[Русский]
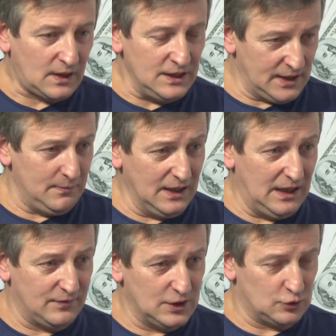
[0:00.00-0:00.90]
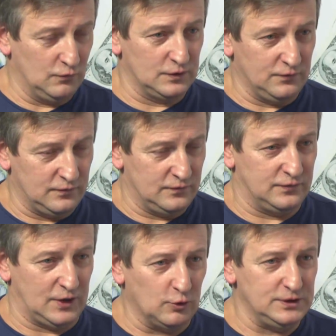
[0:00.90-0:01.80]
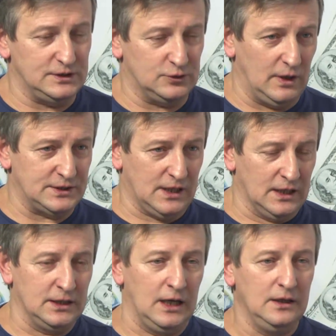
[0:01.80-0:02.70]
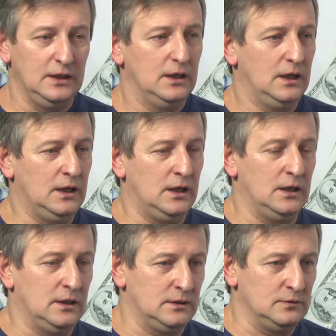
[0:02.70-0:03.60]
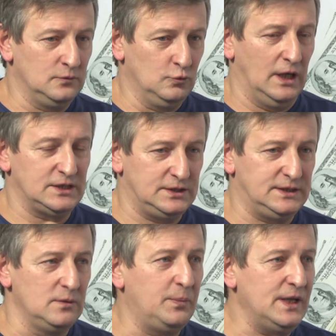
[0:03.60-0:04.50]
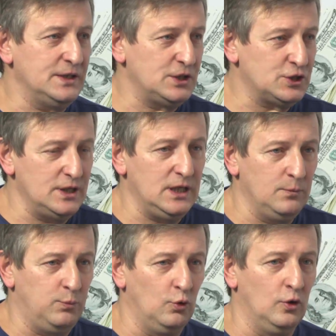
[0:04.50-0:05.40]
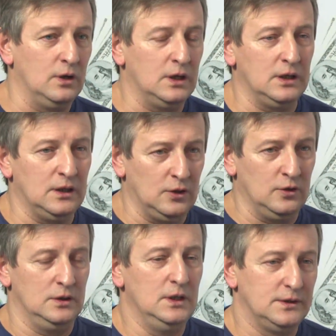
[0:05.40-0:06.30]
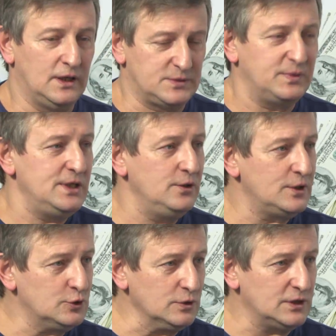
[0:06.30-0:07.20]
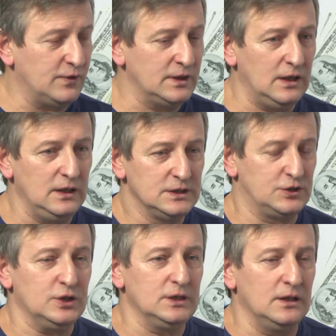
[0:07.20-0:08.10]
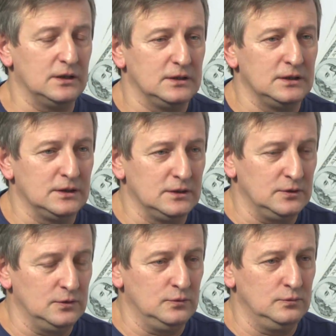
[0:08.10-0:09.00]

и самое главное, что вот в, такой ситуации, когда э, у нас система принятия решения по э, распределению ресурсов, она совершенно э,